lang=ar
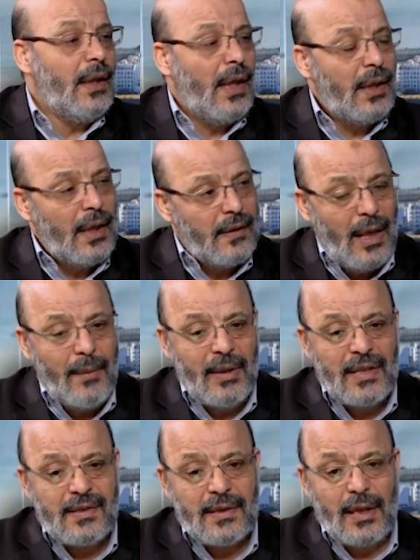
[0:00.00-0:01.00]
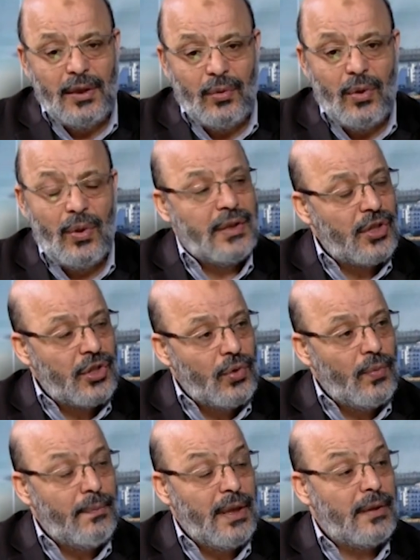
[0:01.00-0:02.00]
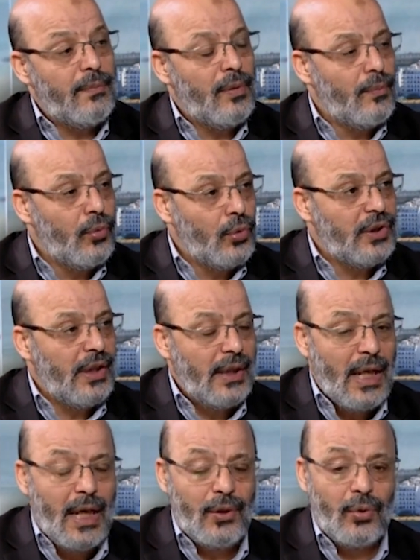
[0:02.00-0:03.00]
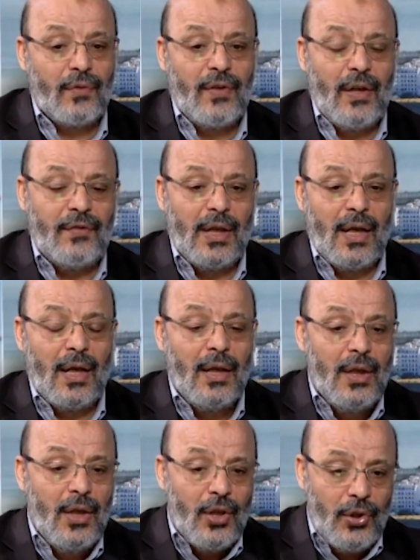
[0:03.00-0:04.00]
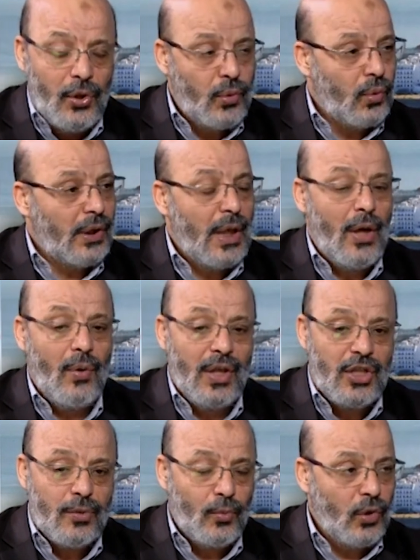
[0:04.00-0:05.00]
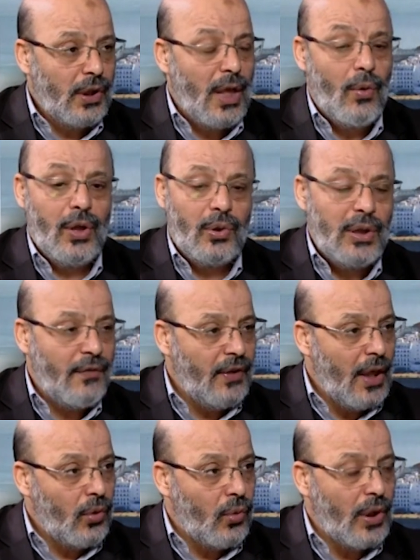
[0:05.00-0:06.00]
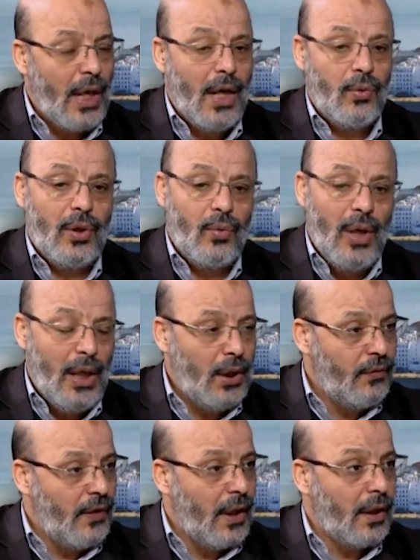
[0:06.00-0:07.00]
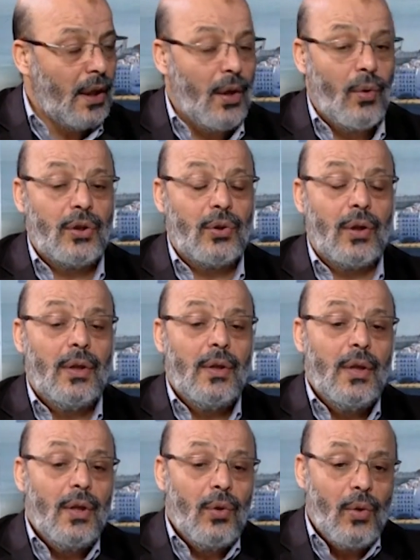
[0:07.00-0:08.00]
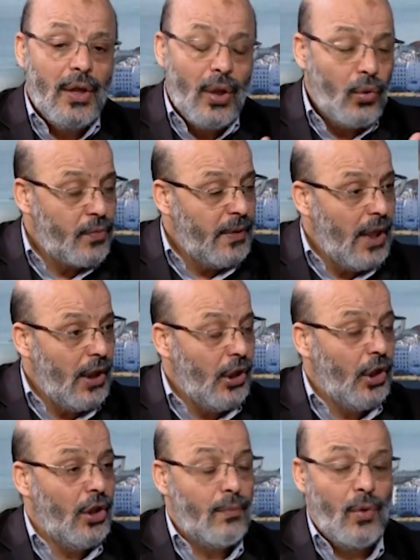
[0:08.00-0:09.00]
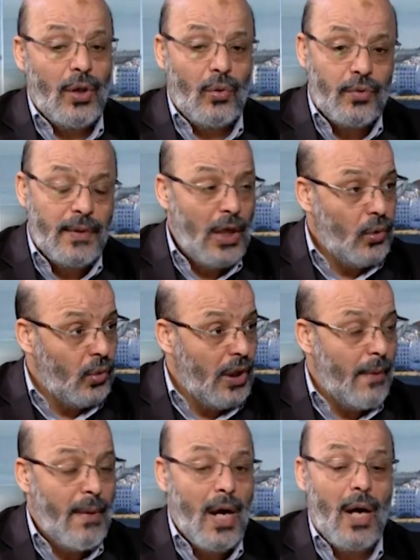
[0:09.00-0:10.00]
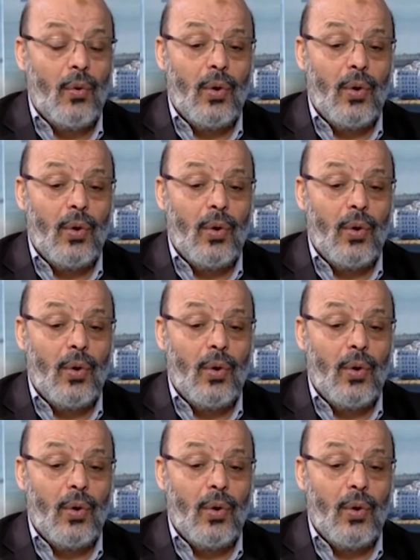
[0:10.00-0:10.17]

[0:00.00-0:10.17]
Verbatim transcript: على هذا العمل الصالح وهو تدشين بيت من بيوت الله يرفع فيها ذكر الله واسم الله ويتلى فيها القرآن ويوحد فيها الله ويخرج منها العلم ويخرج منها العلماء